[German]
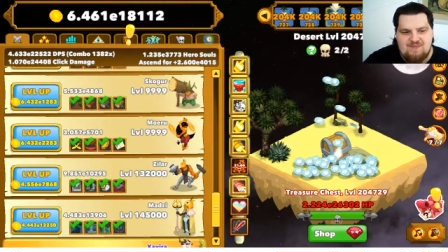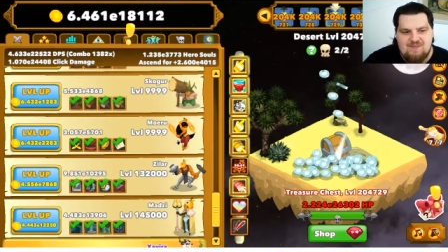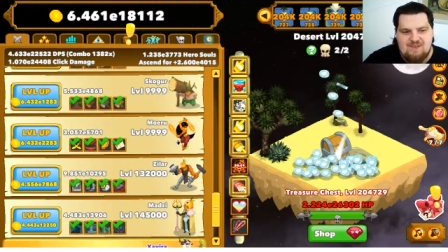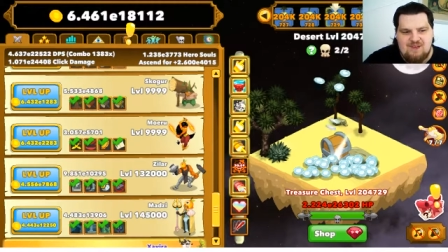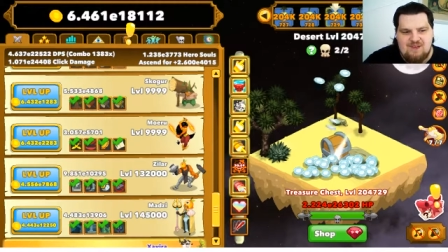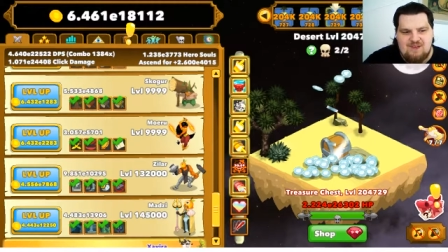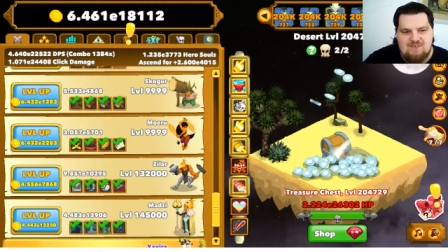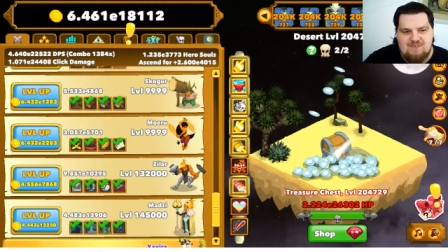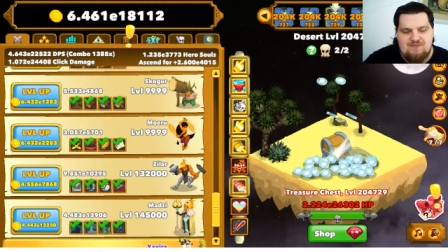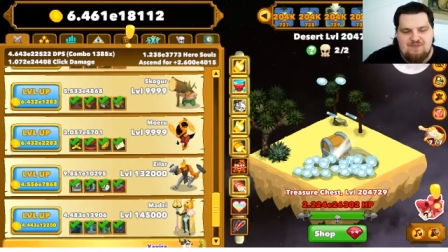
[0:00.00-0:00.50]

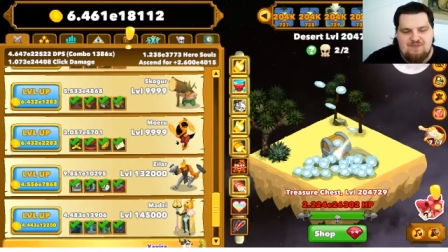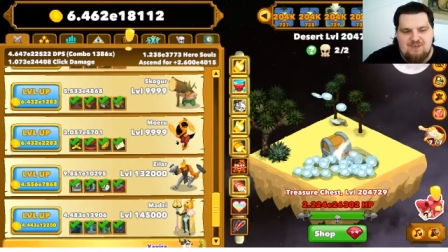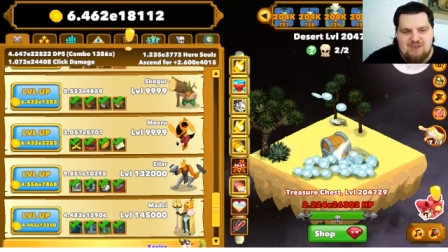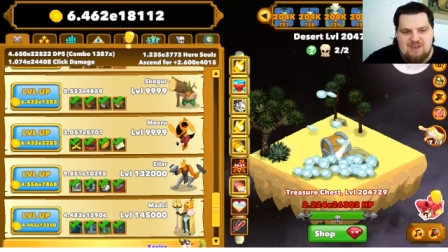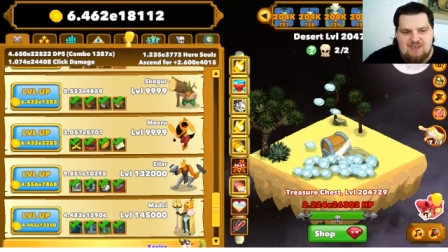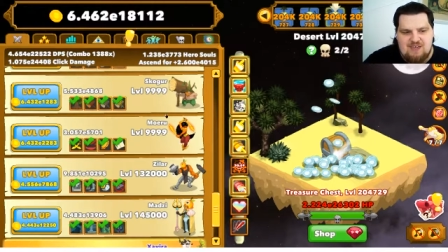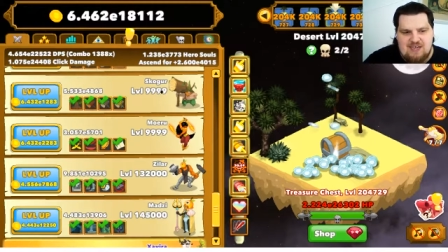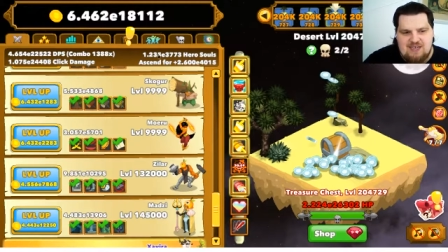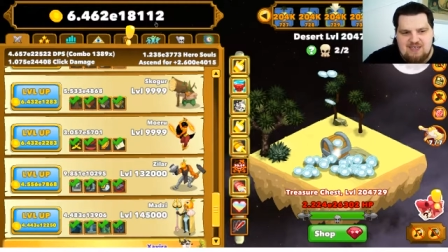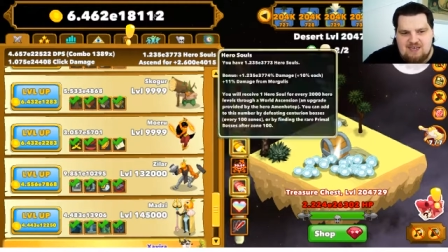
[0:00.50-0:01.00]

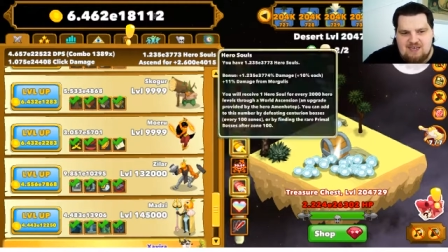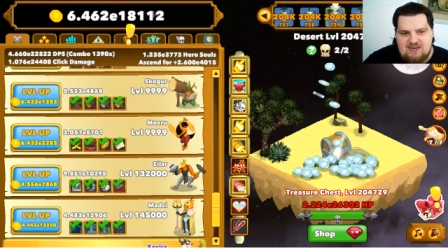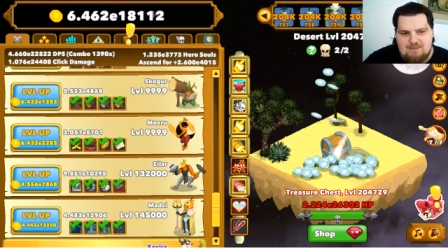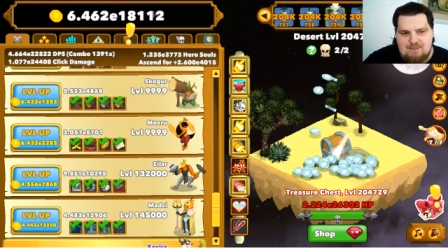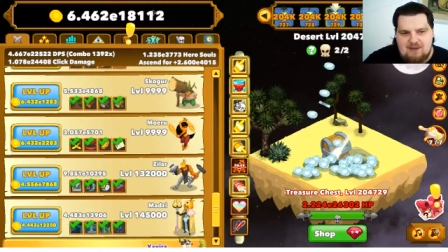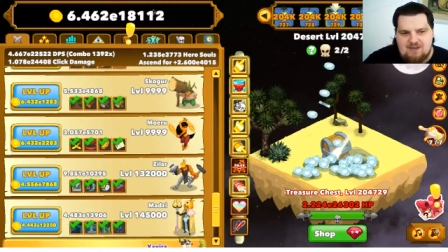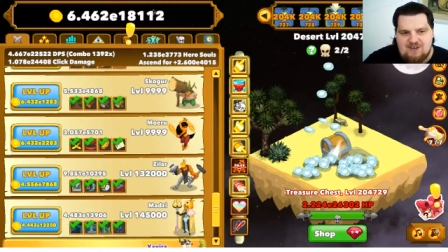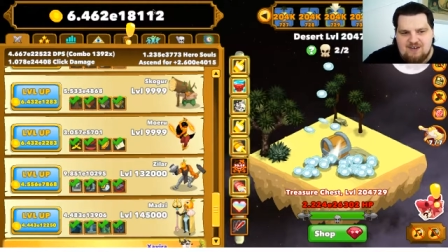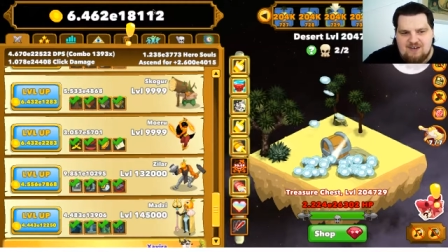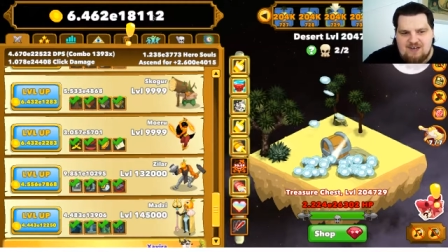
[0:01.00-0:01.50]
Ich kann am
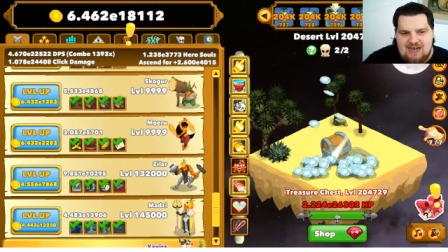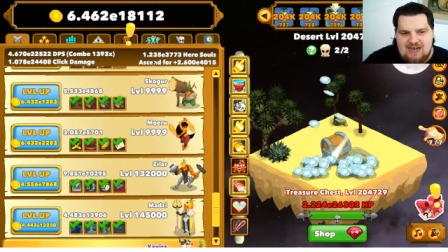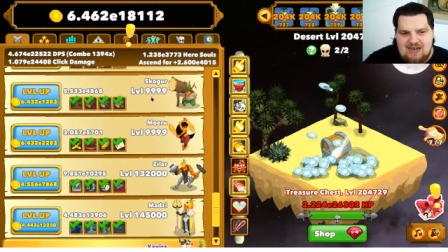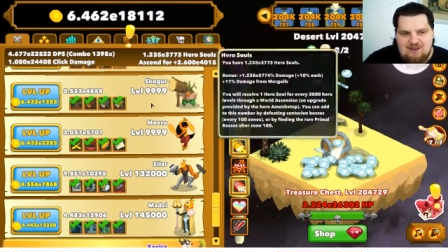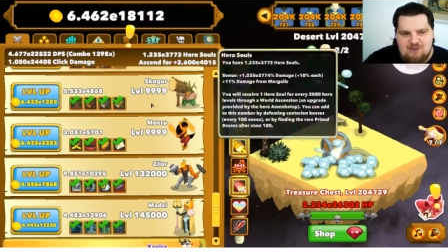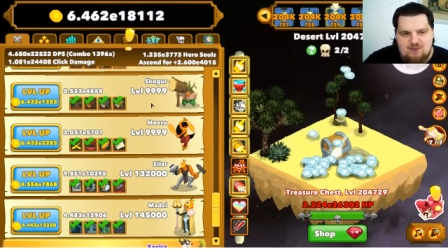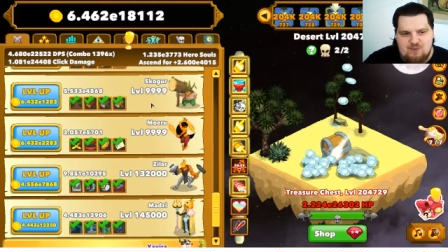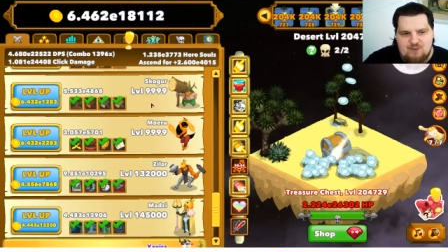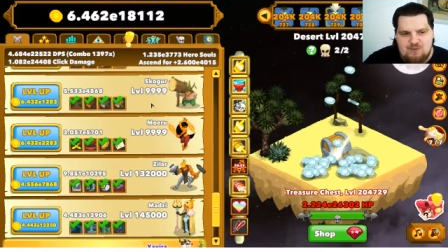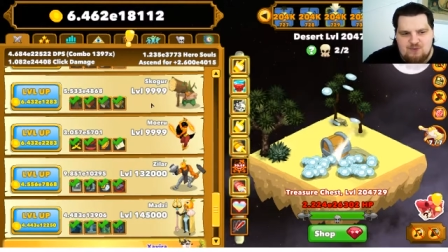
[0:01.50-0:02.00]
Anfang alle
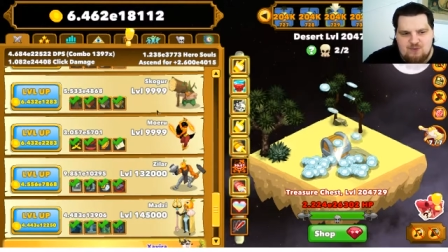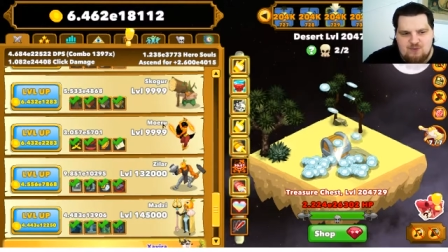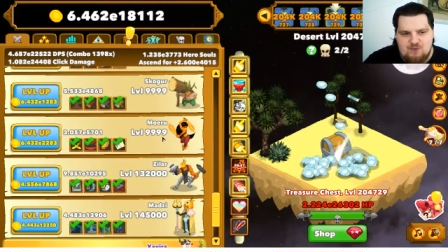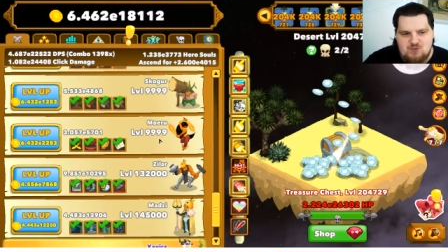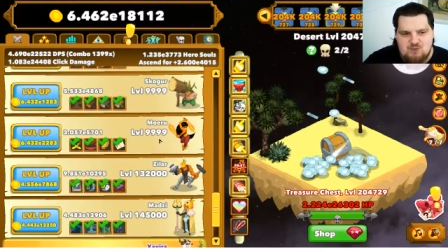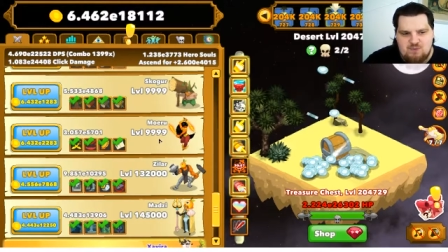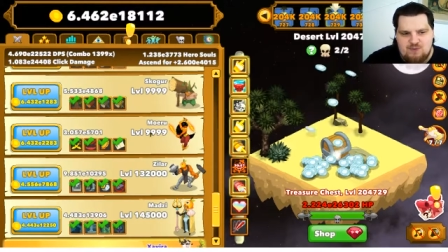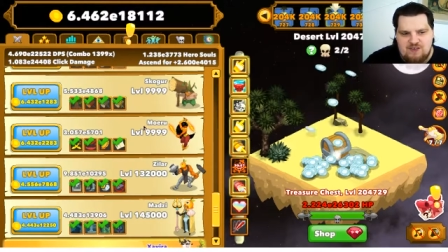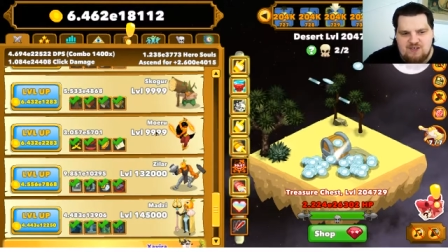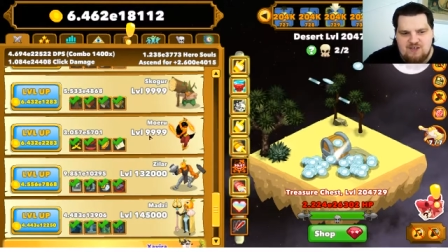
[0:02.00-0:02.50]
komplett
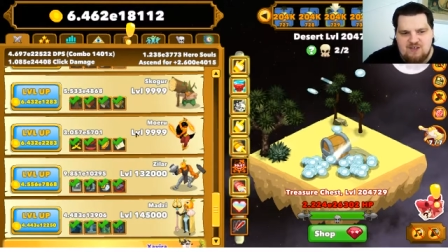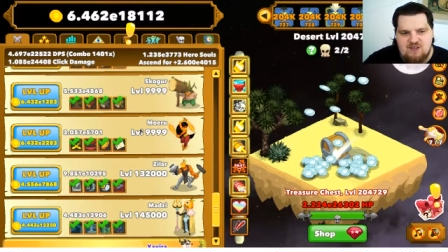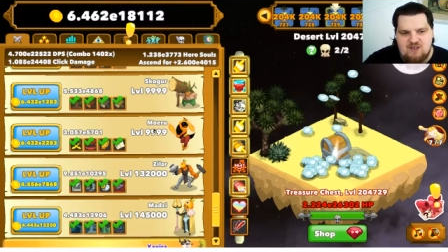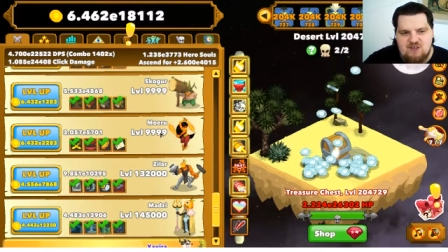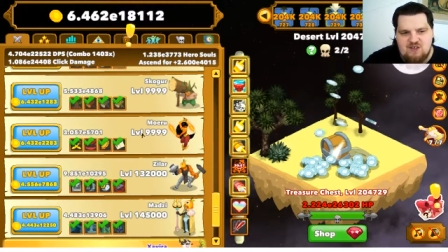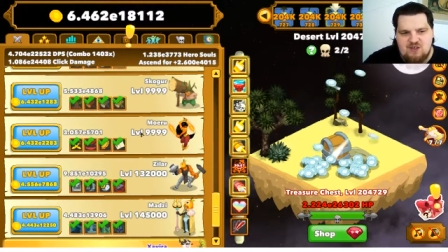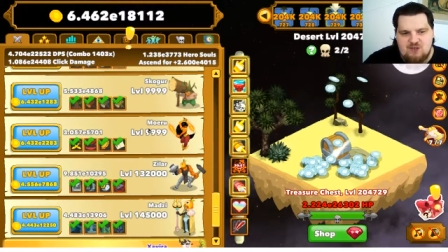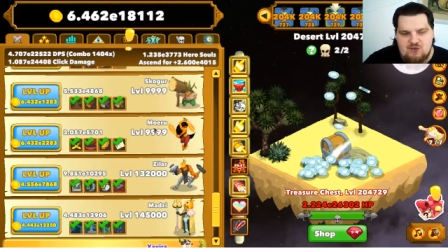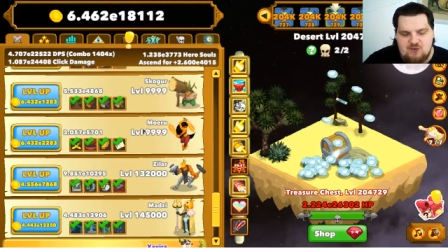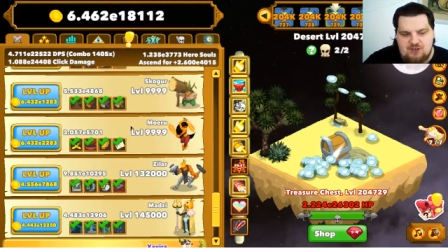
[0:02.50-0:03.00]
überspringen
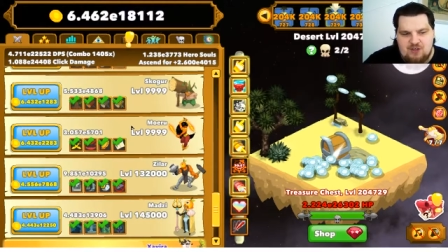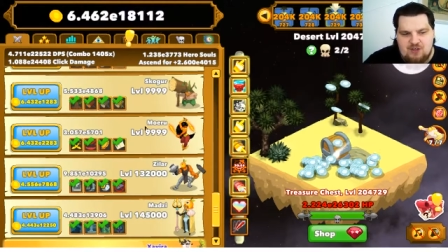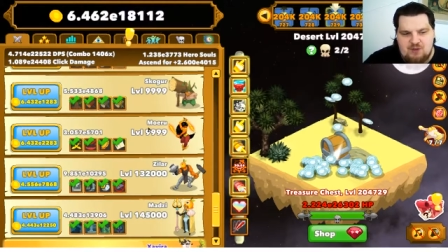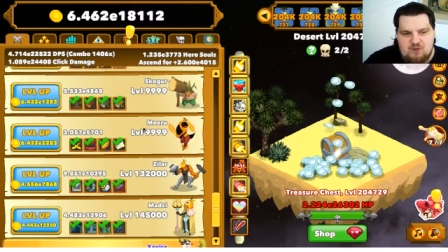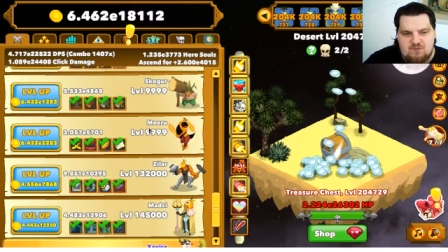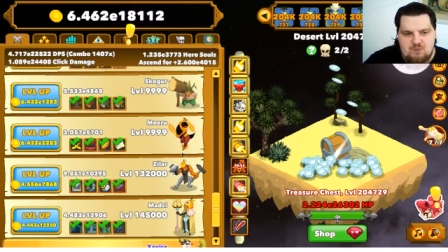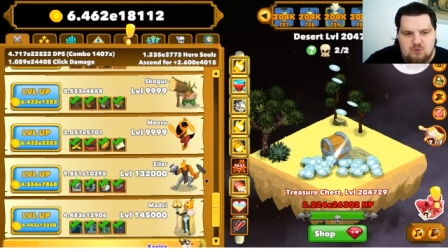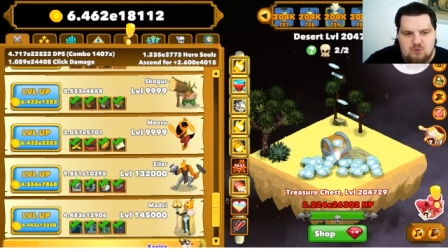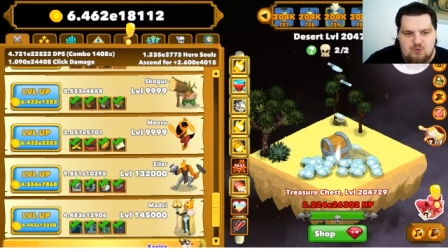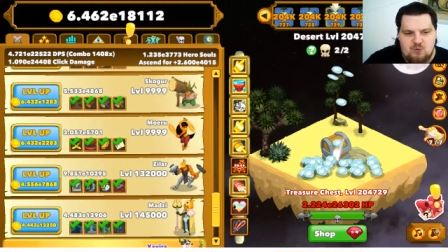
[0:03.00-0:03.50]
und direkt auf
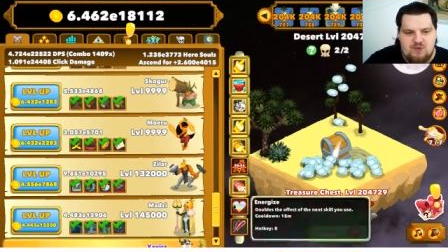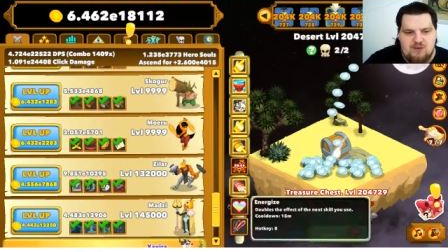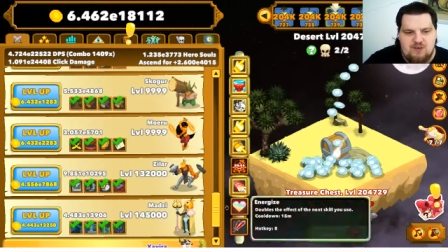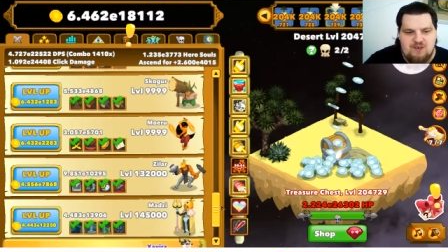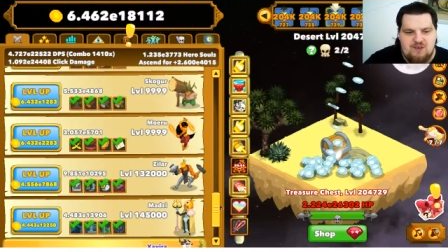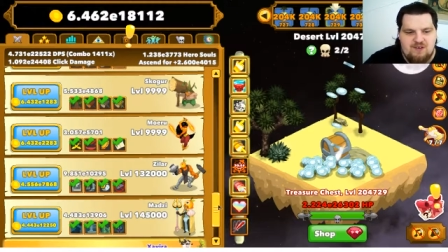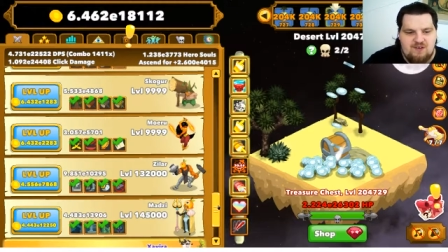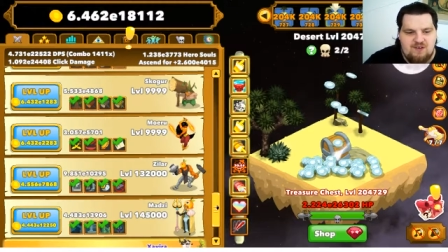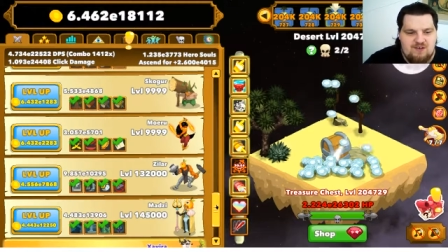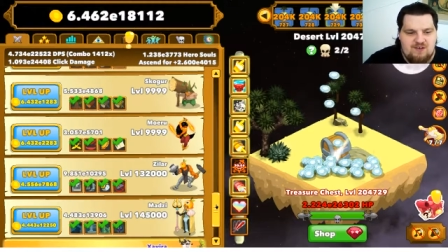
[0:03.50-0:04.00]
Moro gehen.